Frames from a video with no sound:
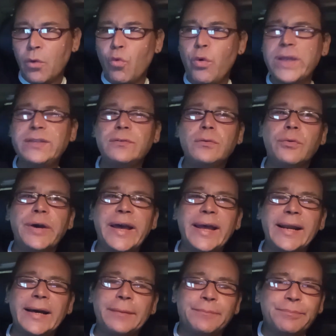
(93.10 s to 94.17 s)
Questo
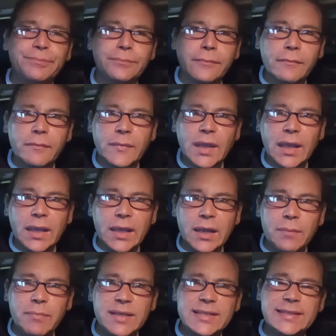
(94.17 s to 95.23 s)
era
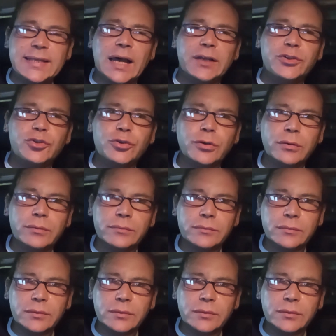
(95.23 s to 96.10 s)
il messaggio